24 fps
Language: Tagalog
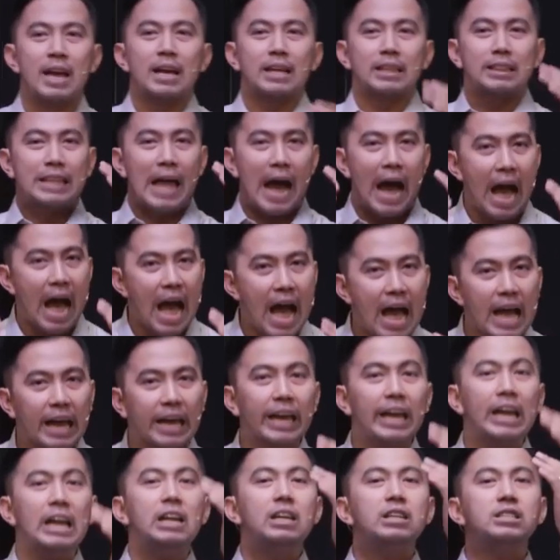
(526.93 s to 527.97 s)

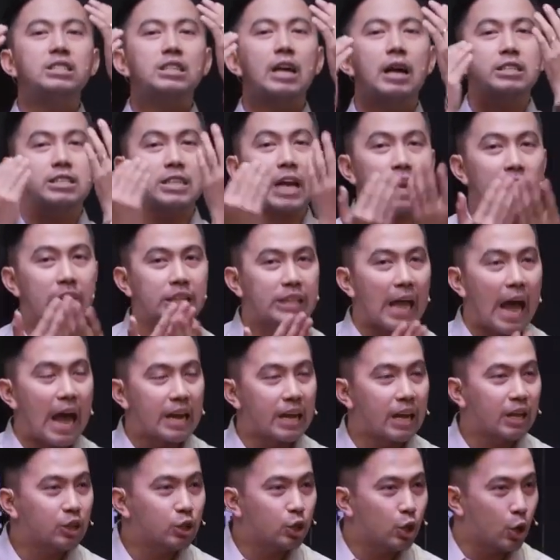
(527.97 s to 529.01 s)
Dahil sa salita
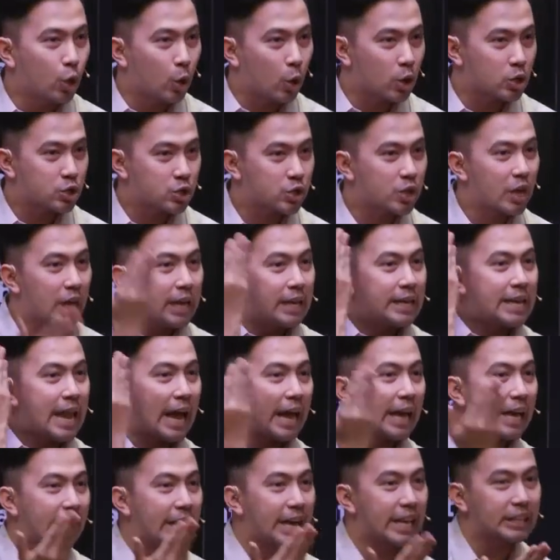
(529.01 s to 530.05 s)
ng Diyos,
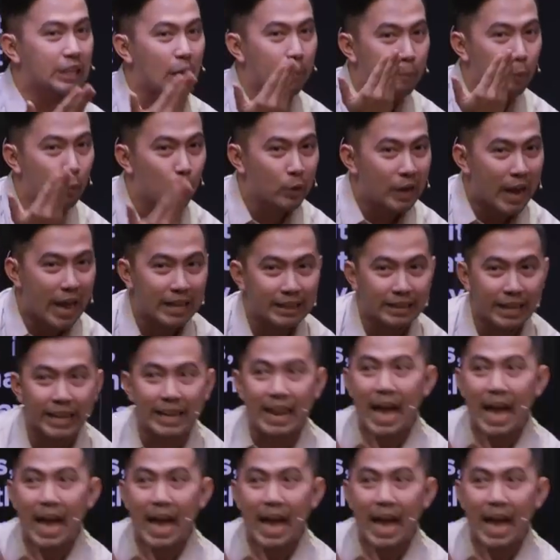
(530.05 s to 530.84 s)
nakikita po natin